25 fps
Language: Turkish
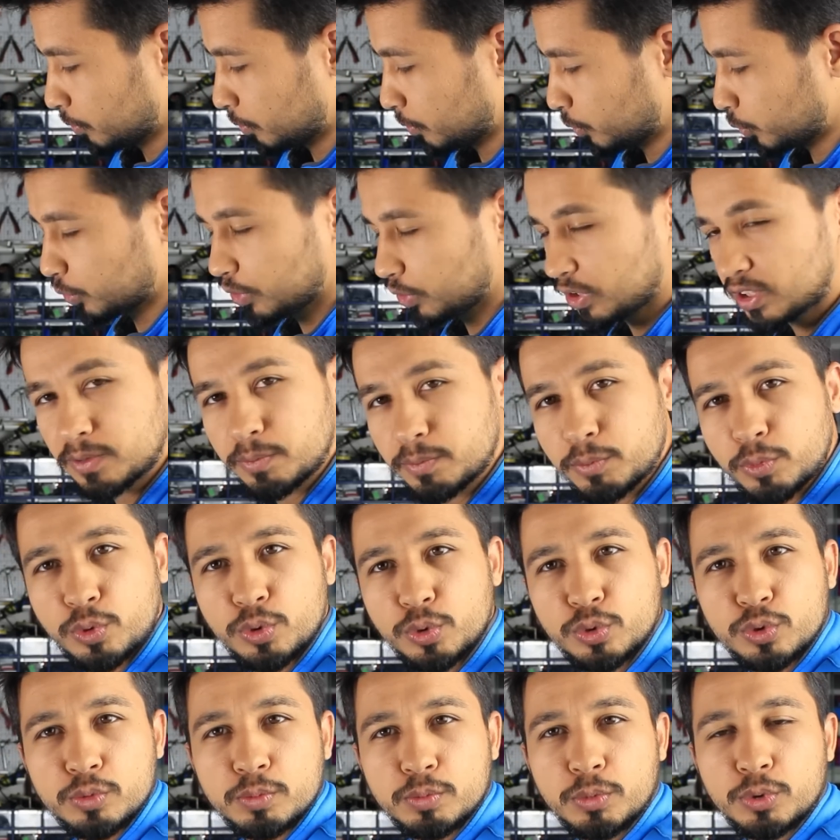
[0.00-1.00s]
Bunun için
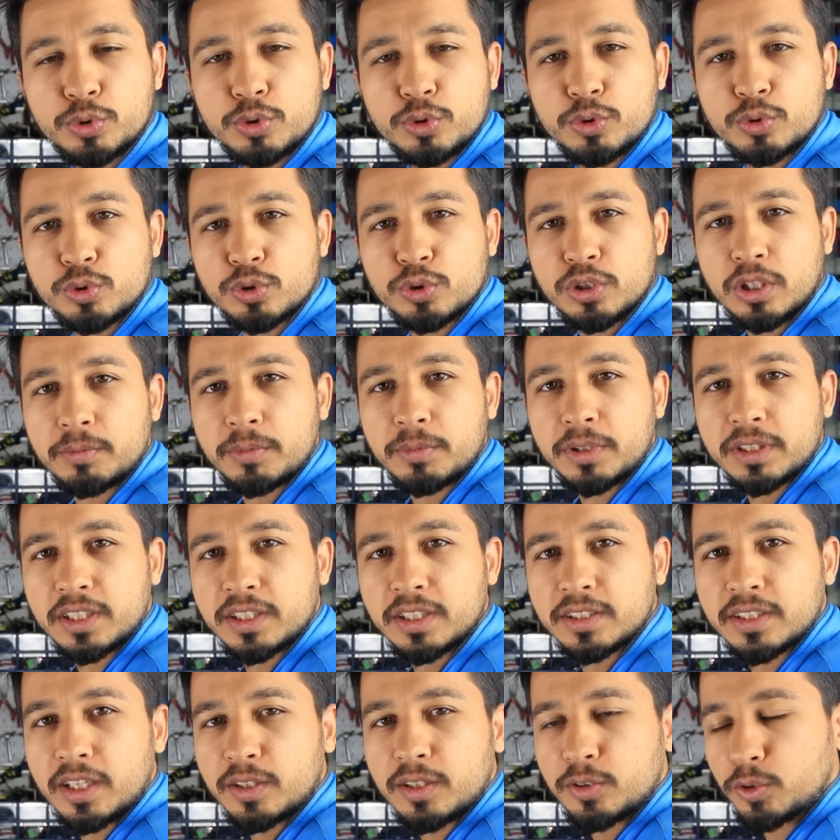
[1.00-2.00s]
Bluetooth modülü kullanmak
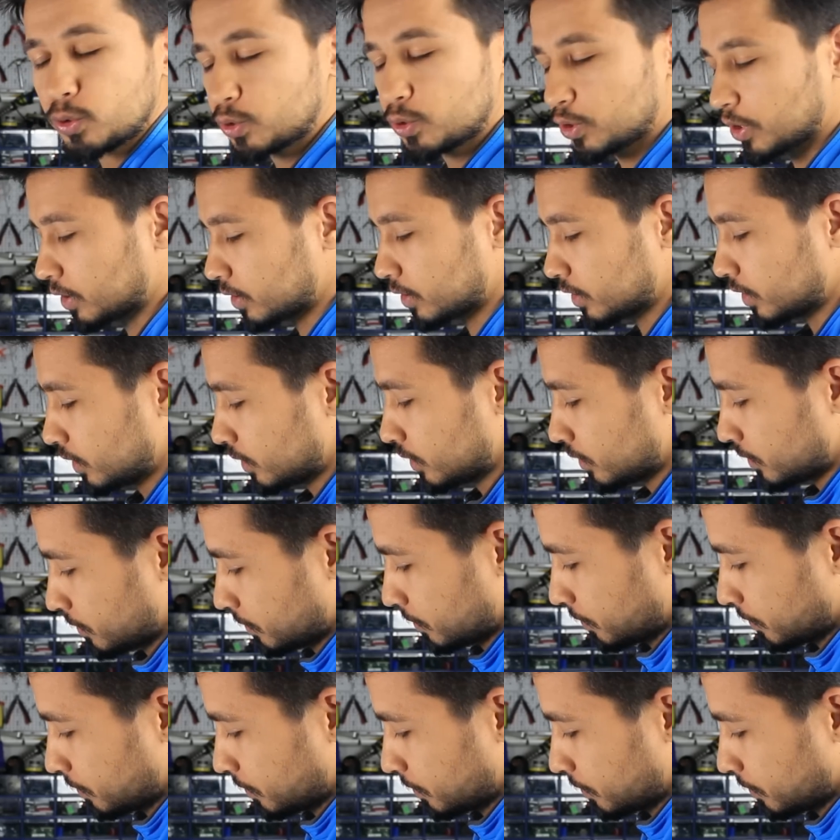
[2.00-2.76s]
yeterli olacaktır.